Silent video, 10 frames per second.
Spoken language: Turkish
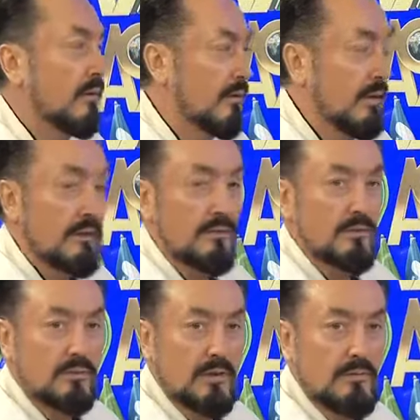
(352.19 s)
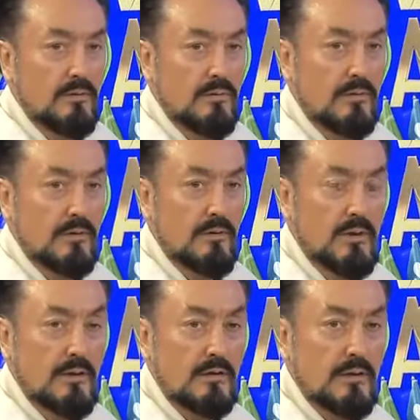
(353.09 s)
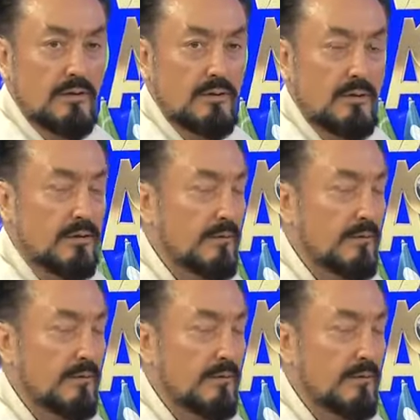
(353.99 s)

neyse onu söylemiş mi? O akıl karıştırır